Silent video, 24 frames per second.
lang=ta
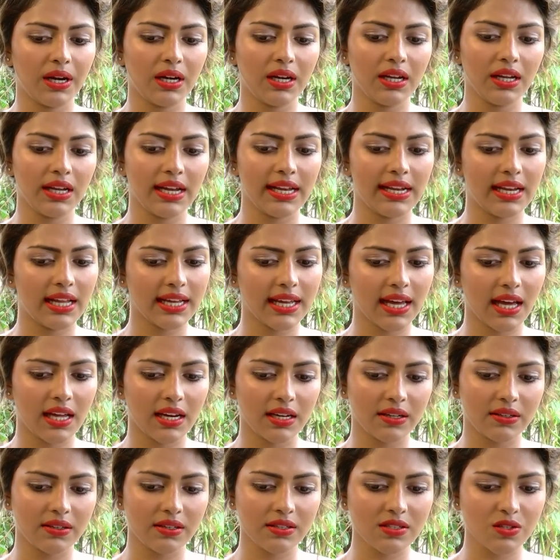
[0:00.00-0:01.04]
பண்ண எல்லா
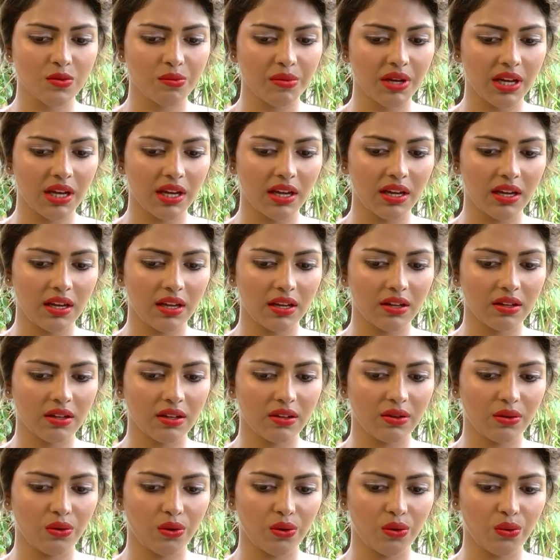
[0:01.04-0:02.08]
கேரக்டர்ஸுமே
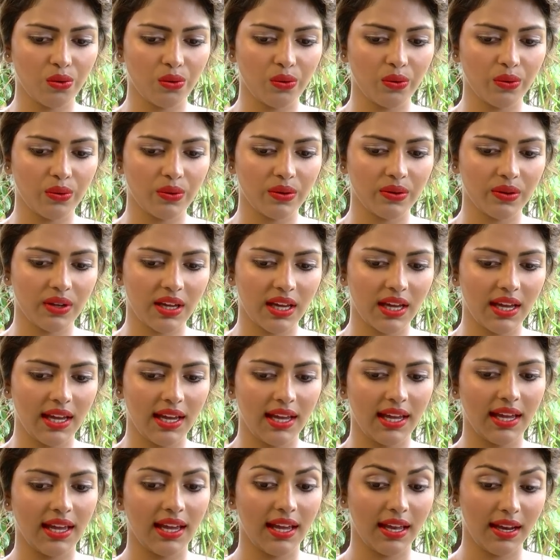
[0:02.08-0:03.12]
ஒரு
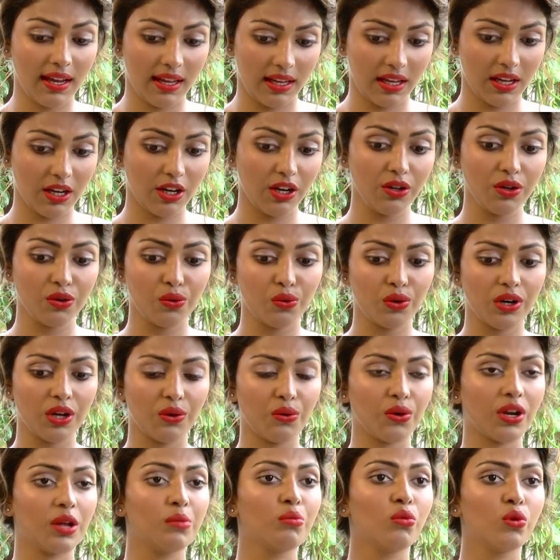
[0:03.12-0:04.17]
என் கூட
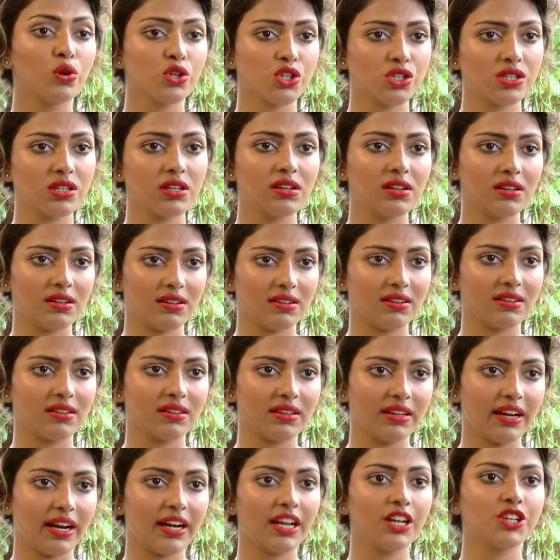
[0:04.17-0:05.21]
ஒரு இமோஷனல்
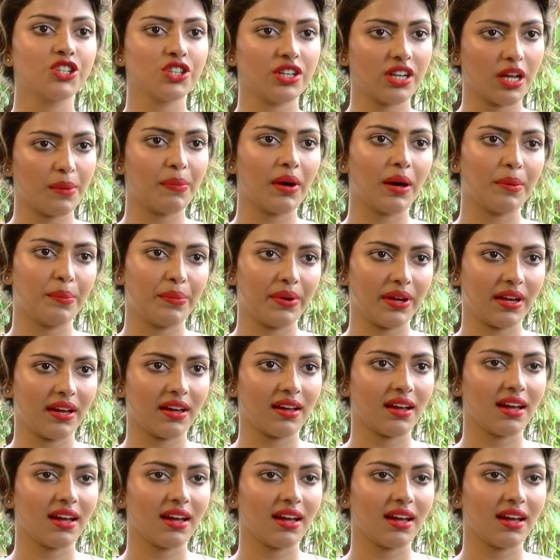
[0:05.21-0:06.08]
கனெக்ஷன் நான் பார்ப்பேன்